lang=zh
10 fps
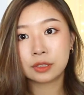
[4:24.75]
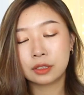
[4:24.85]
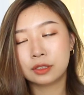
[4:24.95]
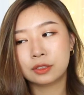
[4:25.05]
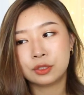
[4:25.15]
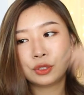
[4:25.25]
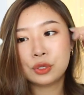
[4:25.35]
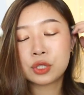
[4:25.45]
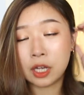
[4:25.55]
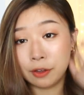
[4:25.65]
嗯，
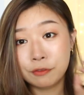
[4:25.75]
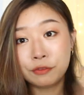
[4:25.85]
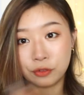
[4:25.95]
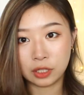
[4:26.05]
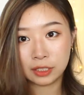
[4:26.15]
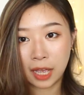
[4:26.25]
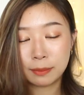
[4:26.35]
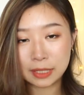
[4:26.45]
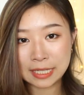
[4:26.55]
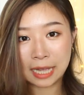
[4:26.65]
就是很符合他
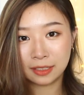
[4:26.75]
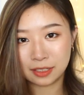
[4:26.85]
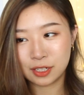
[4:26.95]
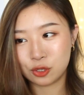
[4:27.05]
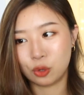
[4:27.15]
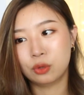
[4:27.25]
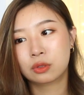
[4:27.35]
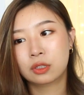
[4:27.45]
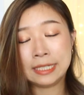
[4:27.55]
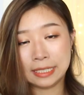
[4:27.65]
们家的这种
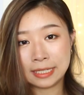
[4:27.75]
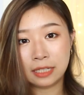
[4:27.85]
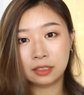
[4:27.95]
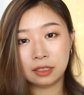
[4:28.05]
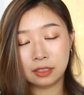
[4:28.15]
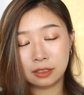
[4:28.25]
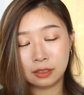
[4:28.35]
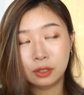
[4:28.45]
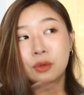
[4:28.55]
形象的